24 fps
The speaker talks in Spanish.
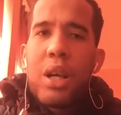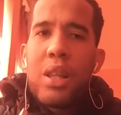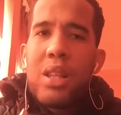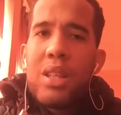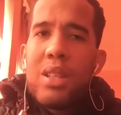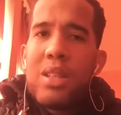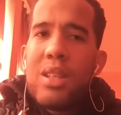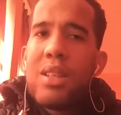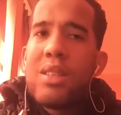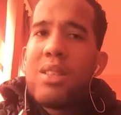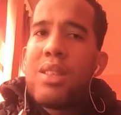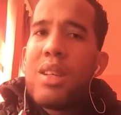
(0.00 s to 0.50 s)

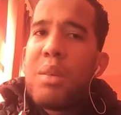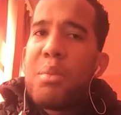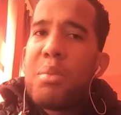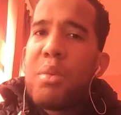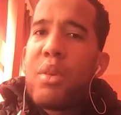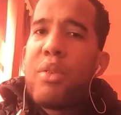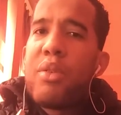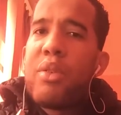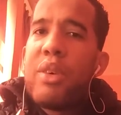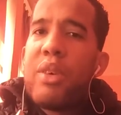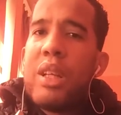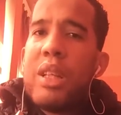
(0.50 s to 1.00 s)
dices ser
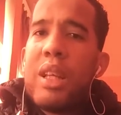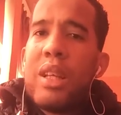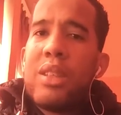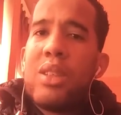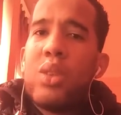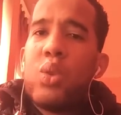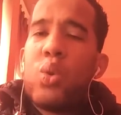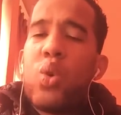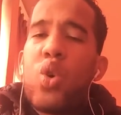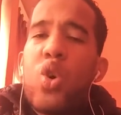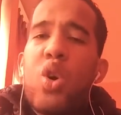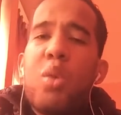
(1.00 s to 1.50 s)
profeta,
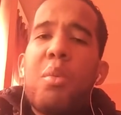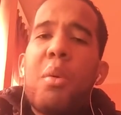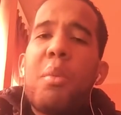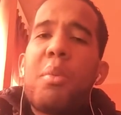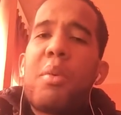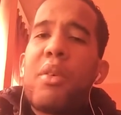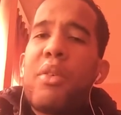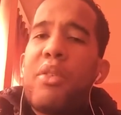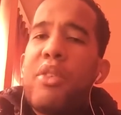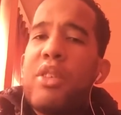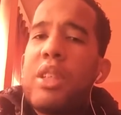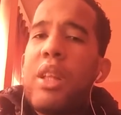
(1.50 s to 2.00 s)
si tú como
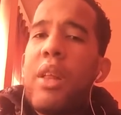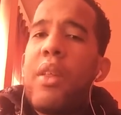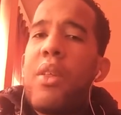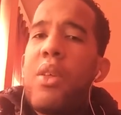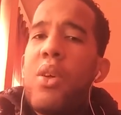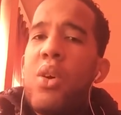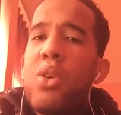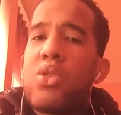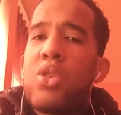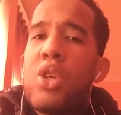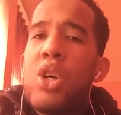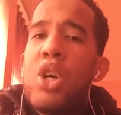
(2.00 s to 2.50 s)
profeta de
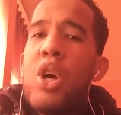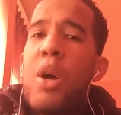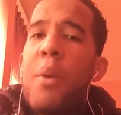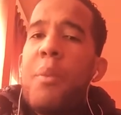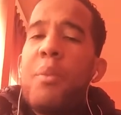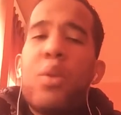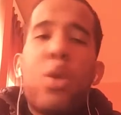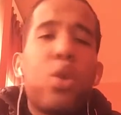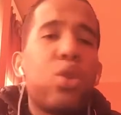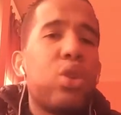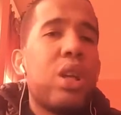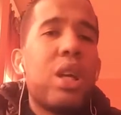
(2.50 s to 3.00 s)
Dios
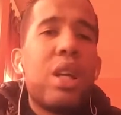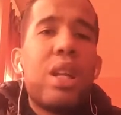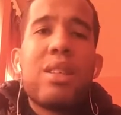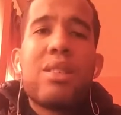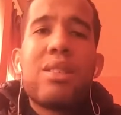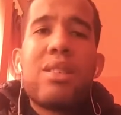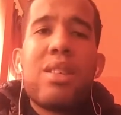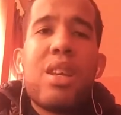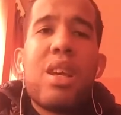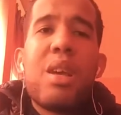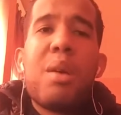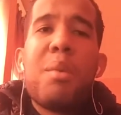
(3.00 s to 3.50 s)
no
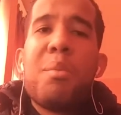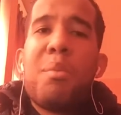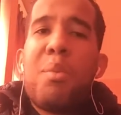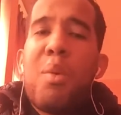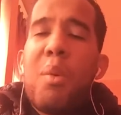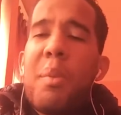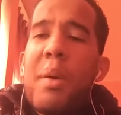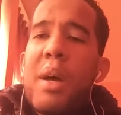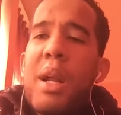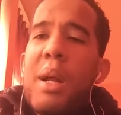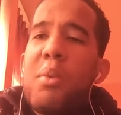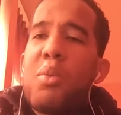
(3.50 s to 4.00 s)
tienes
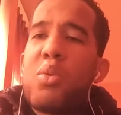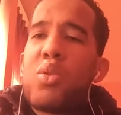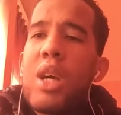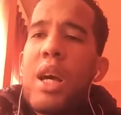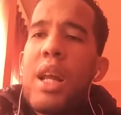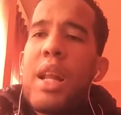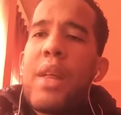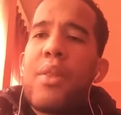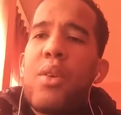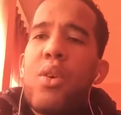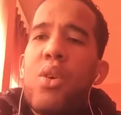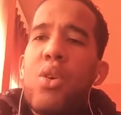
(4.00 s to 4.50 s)
tiempo para
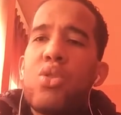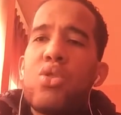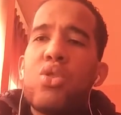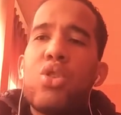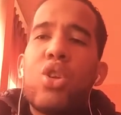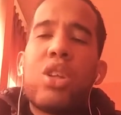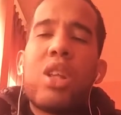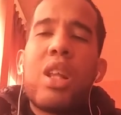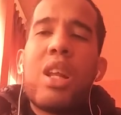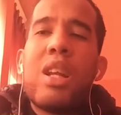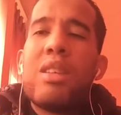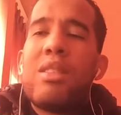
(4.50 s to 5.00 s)
buscar a Dios,
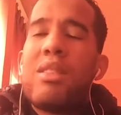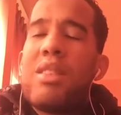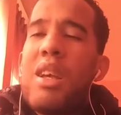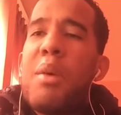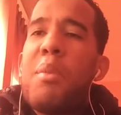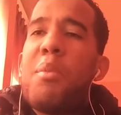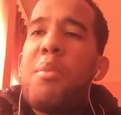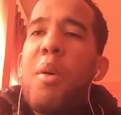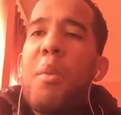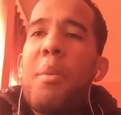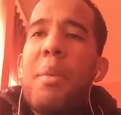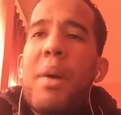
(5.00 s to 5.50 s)
no tienes
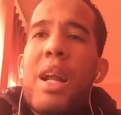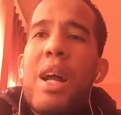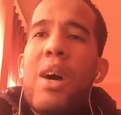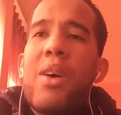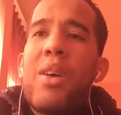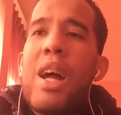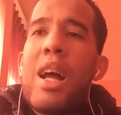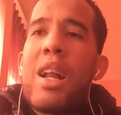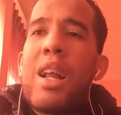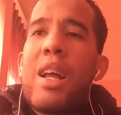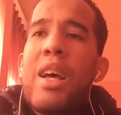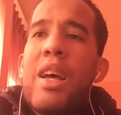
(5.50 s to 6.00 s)
tiempo para
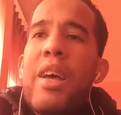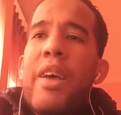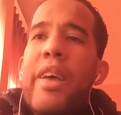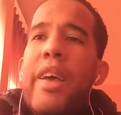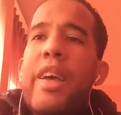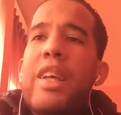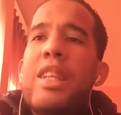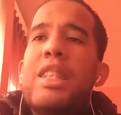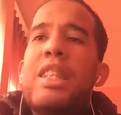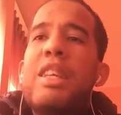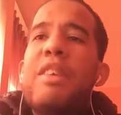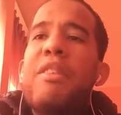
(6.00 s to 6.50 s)
orar,
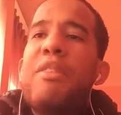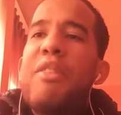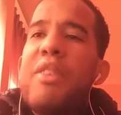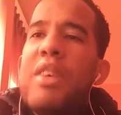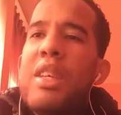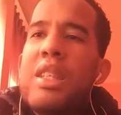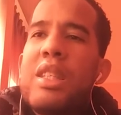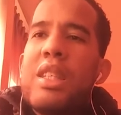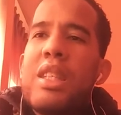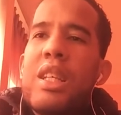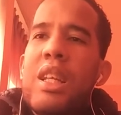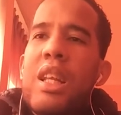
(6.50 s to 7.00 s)
es
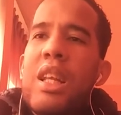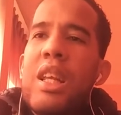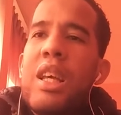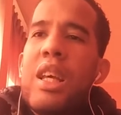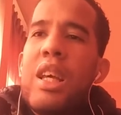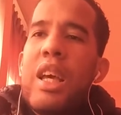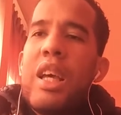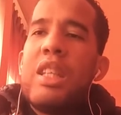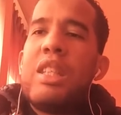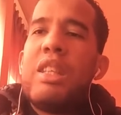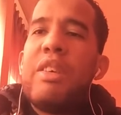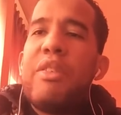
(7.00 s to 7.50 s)
difícil,
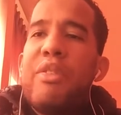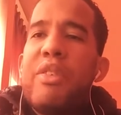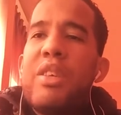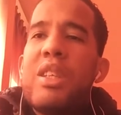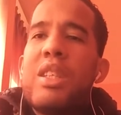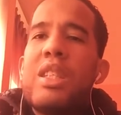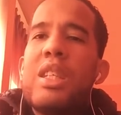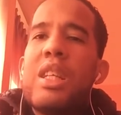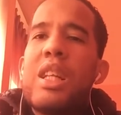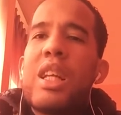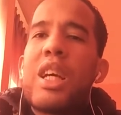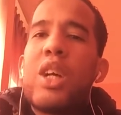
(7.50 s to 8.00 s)
es
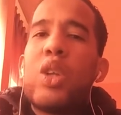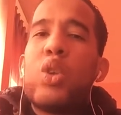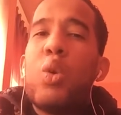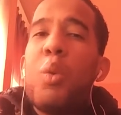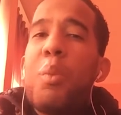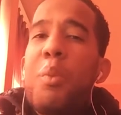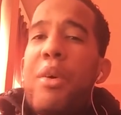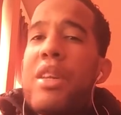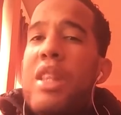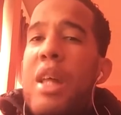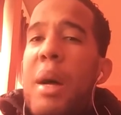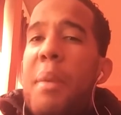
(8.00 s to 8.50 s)
difícil que
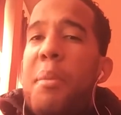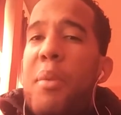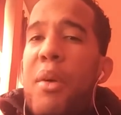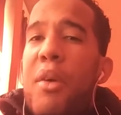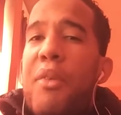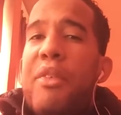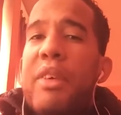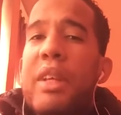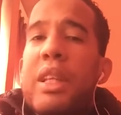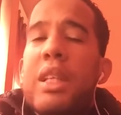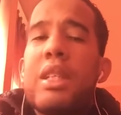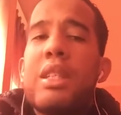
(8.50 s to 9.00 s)
tú puedas
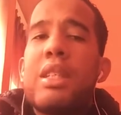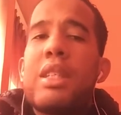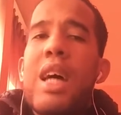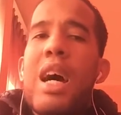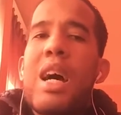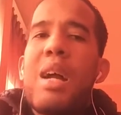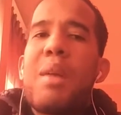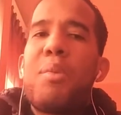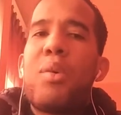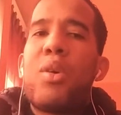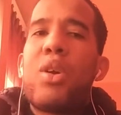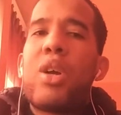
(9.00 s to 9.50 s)

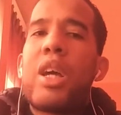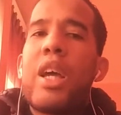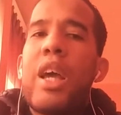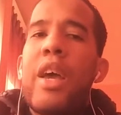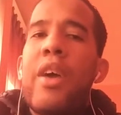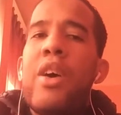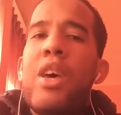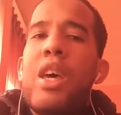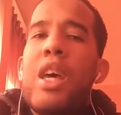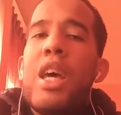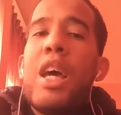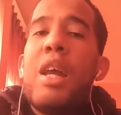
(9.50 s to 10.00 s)
profetizar
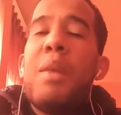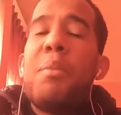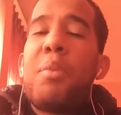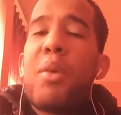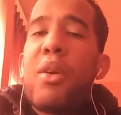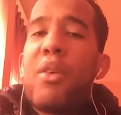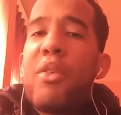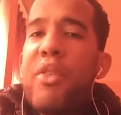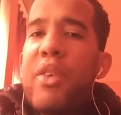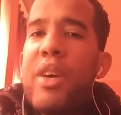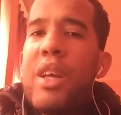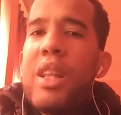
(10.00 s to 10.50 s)
porque el
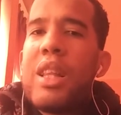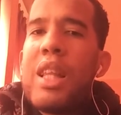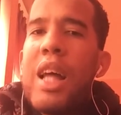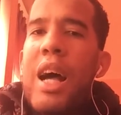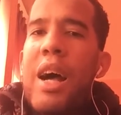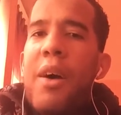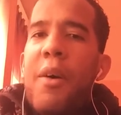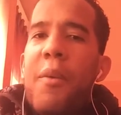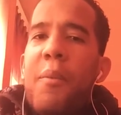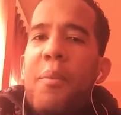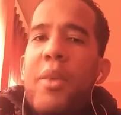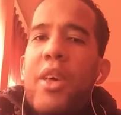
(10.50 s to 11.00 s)

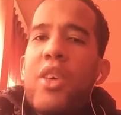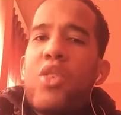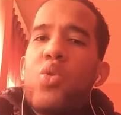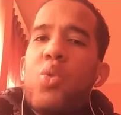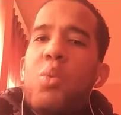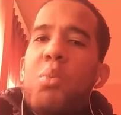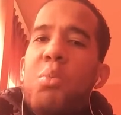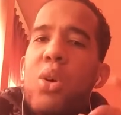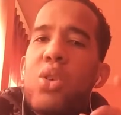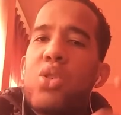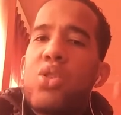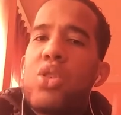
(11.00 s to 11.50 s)
profeta es
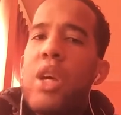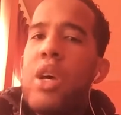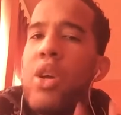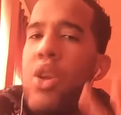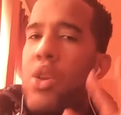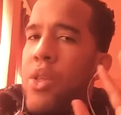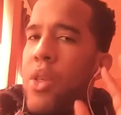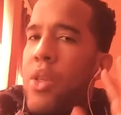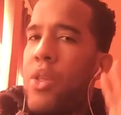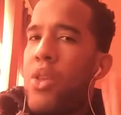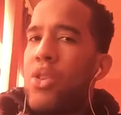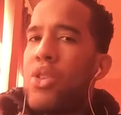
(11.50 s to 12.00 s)
un
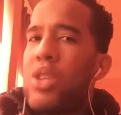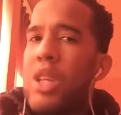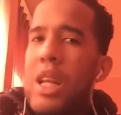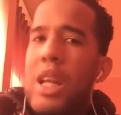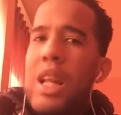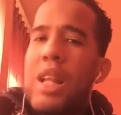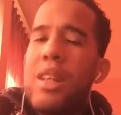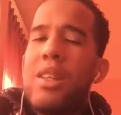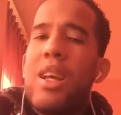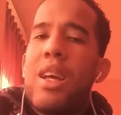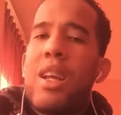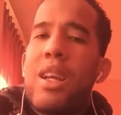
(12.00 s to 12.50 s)
vocero de Dios en
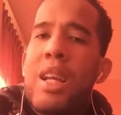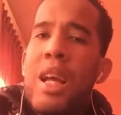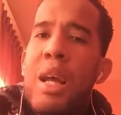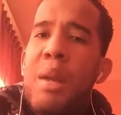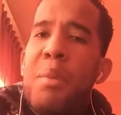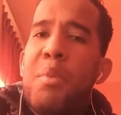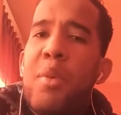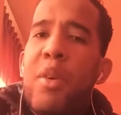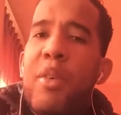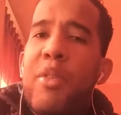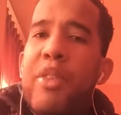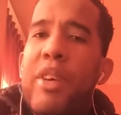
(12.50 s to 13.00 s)
la tierra,
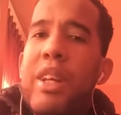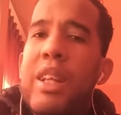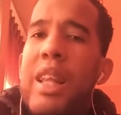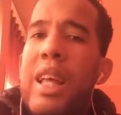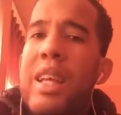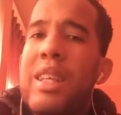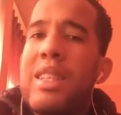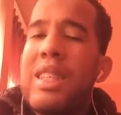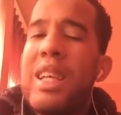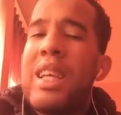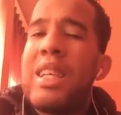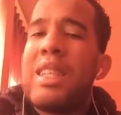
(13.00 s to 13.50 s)
el
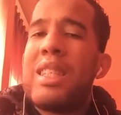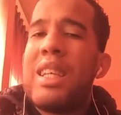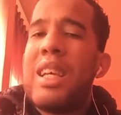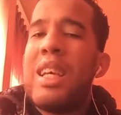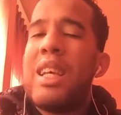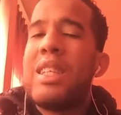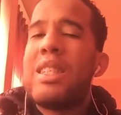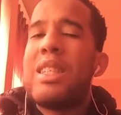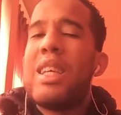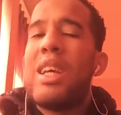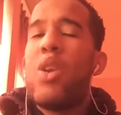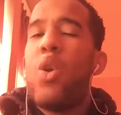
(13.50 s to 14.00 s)
profeta es, es,
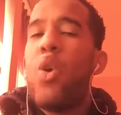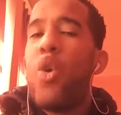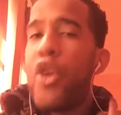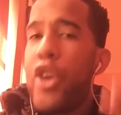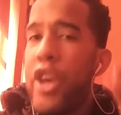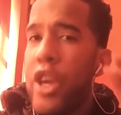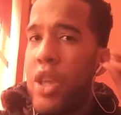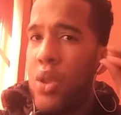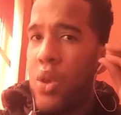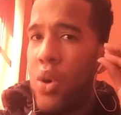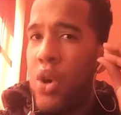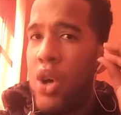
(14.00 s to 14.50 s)
el
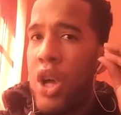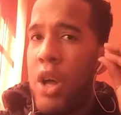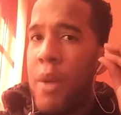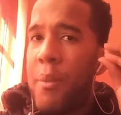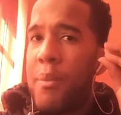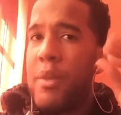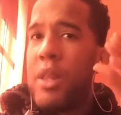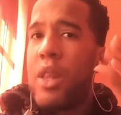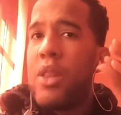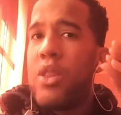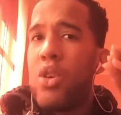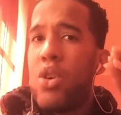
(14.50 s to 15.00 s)
oído
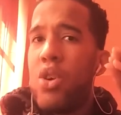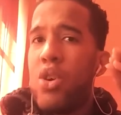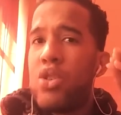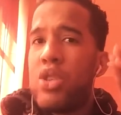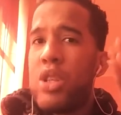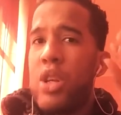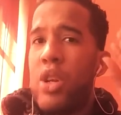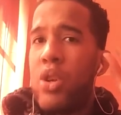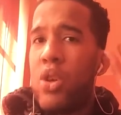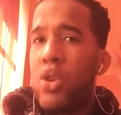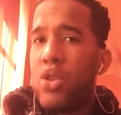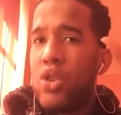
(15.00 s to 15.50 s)
de
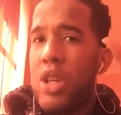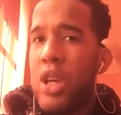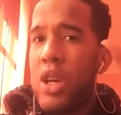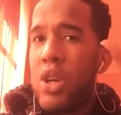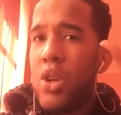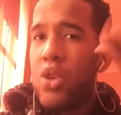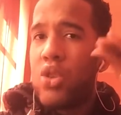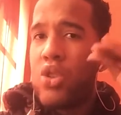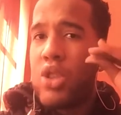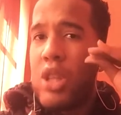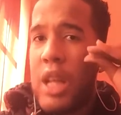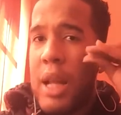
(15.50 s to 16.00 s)
Dios en los
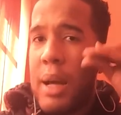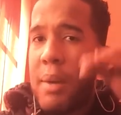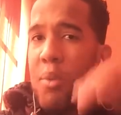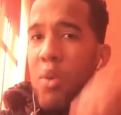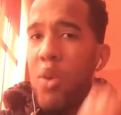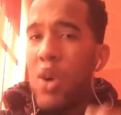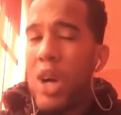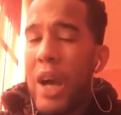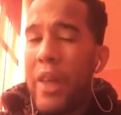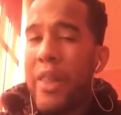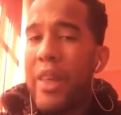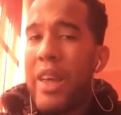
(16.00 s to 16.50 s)
cielos y la
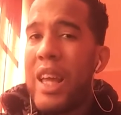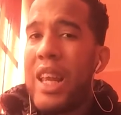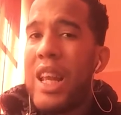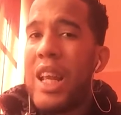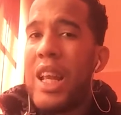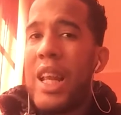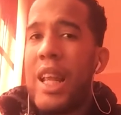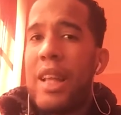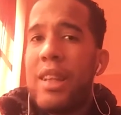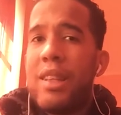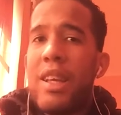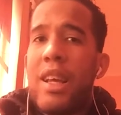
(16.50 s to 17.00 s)
boca de Él
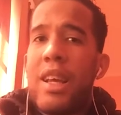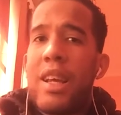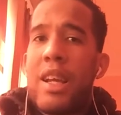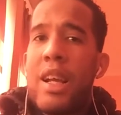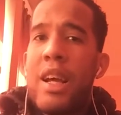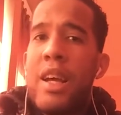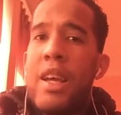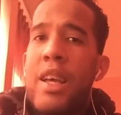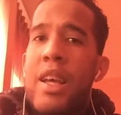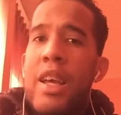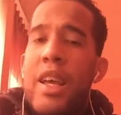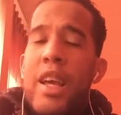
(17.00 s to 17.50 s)
en la tierra.